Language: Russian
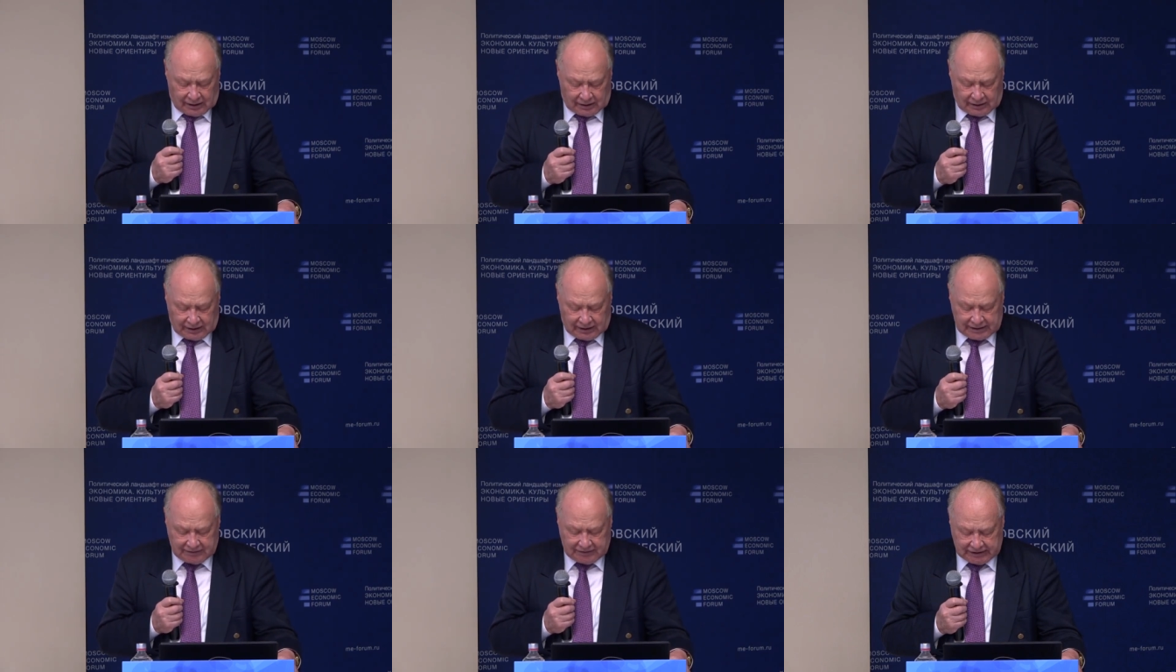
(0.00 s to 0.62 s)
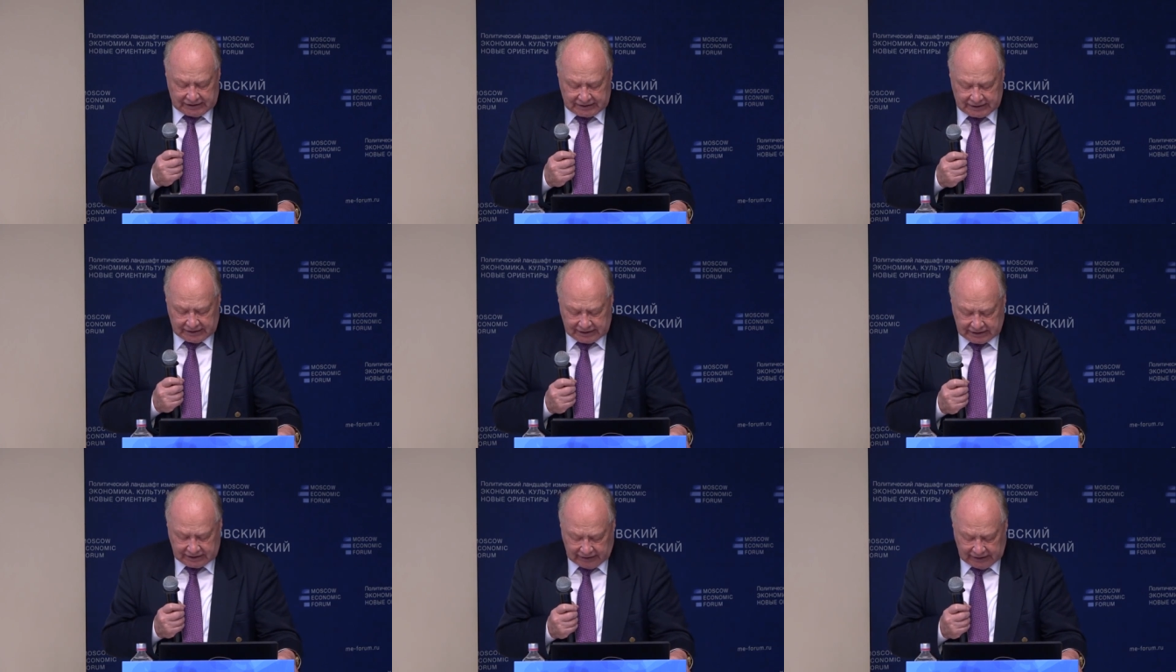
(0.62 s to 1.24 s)
развития
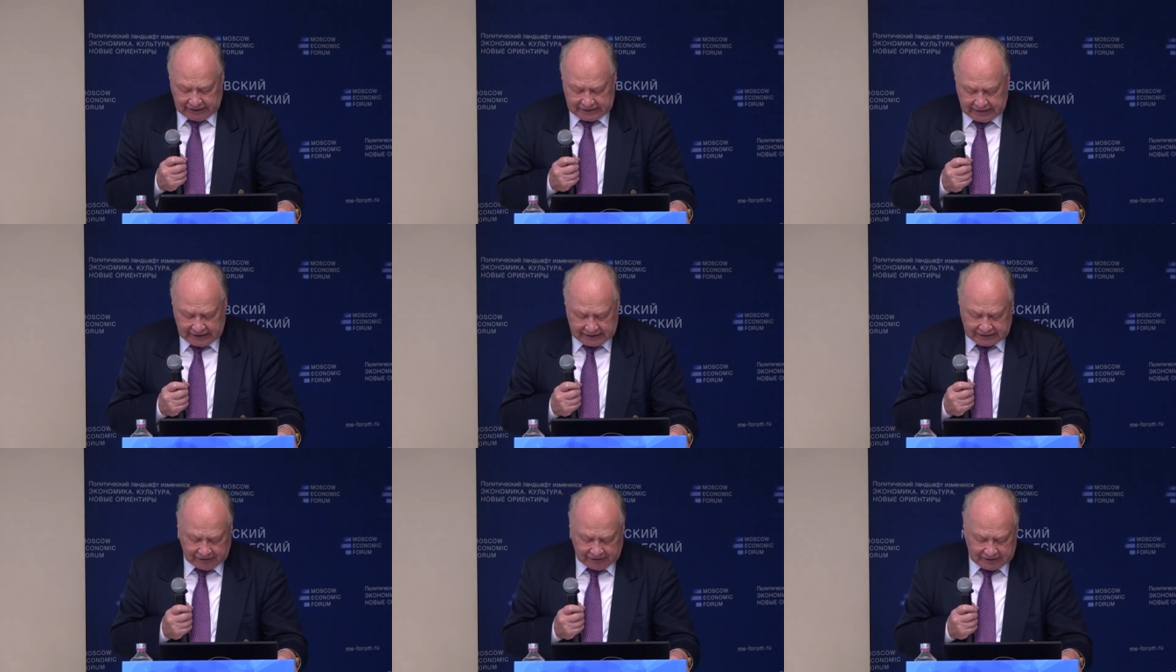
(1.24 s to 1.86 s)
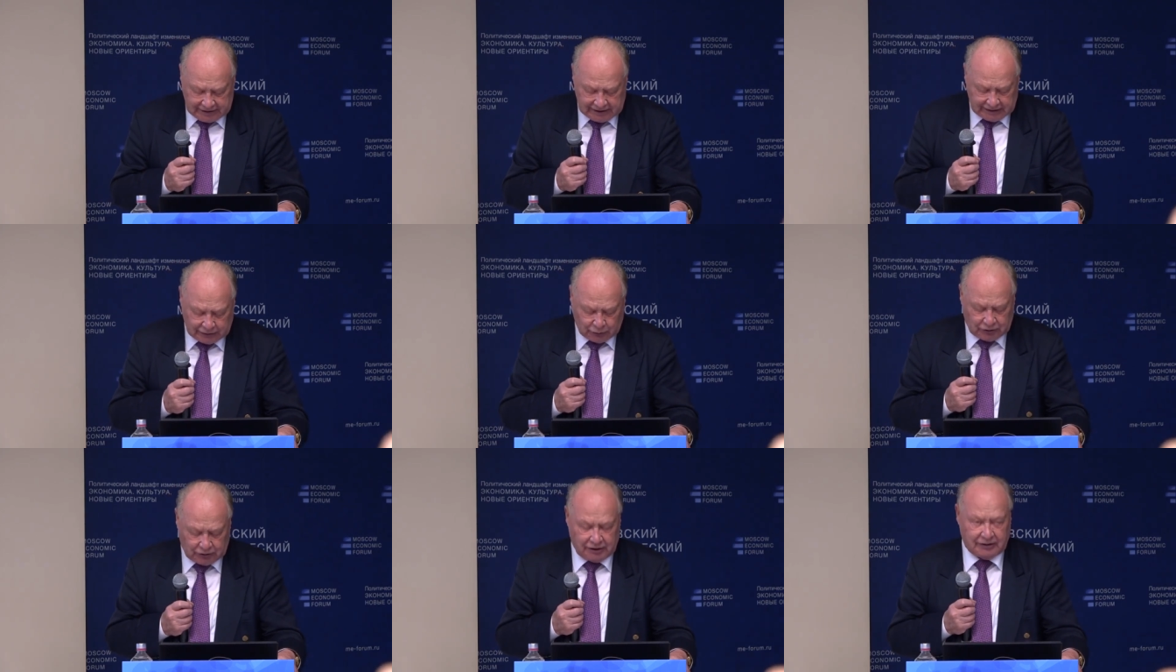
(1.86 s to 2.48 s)
сельского хозяйства
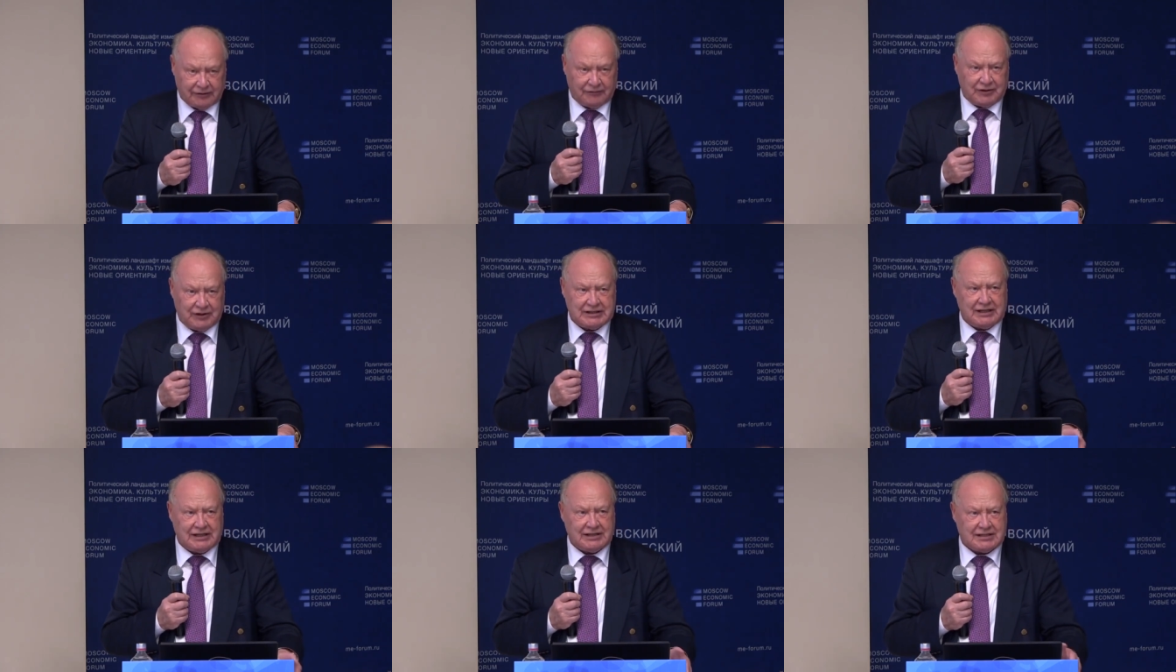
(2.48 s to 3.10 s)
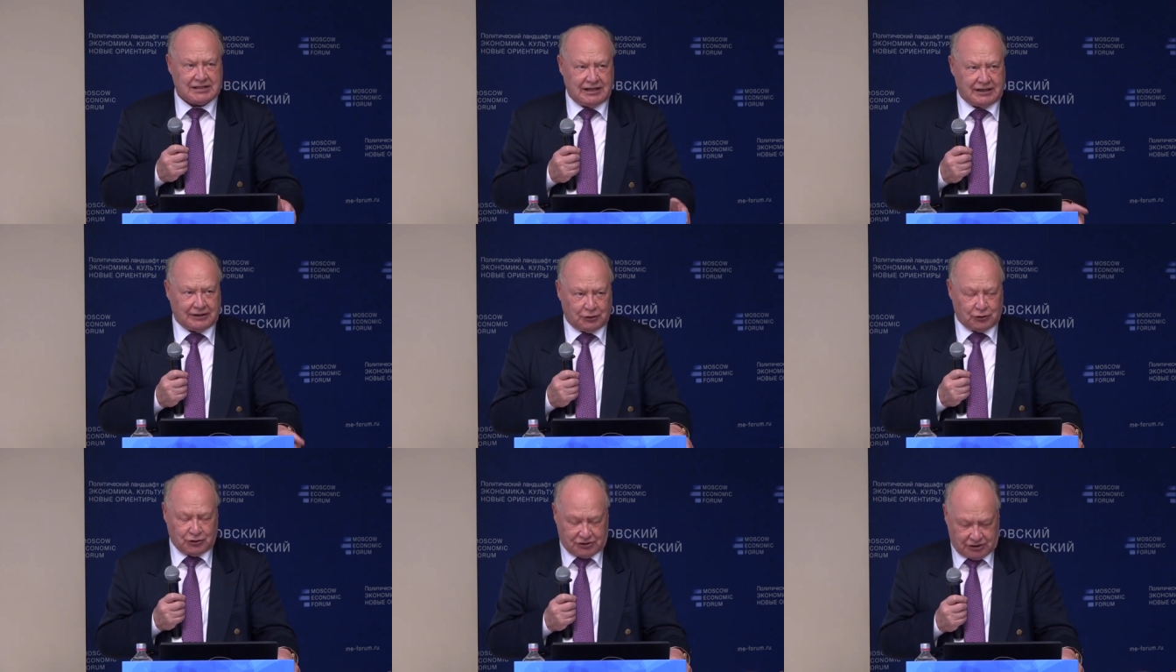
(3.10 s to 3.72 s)
следует выделить
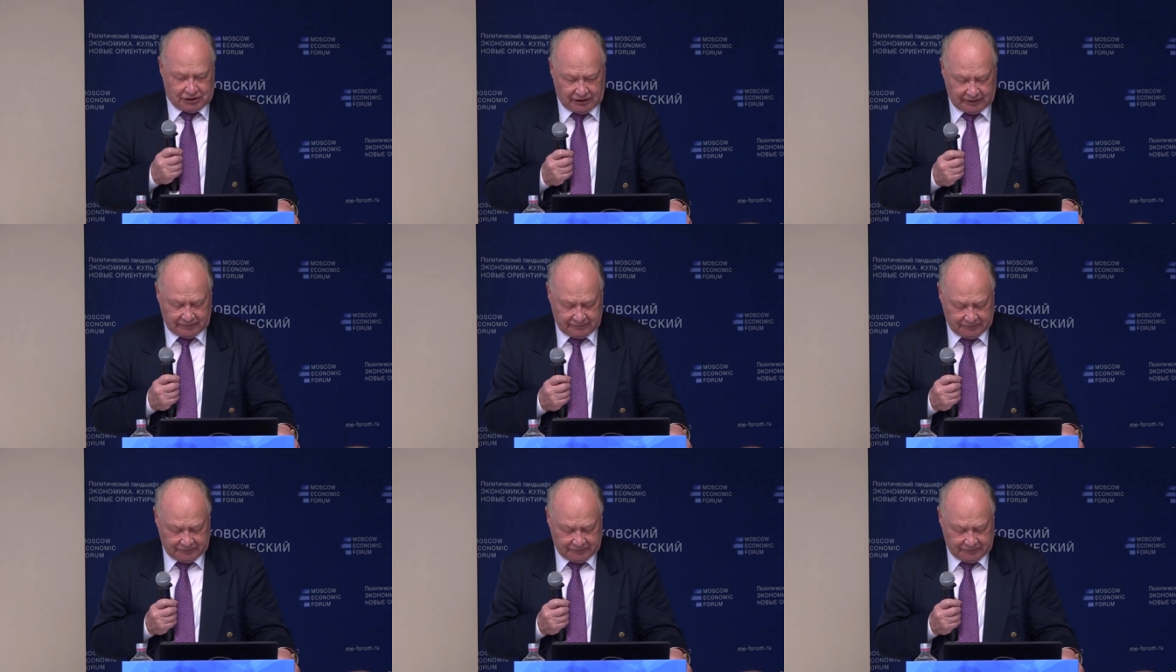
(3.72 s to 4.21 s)
следующее.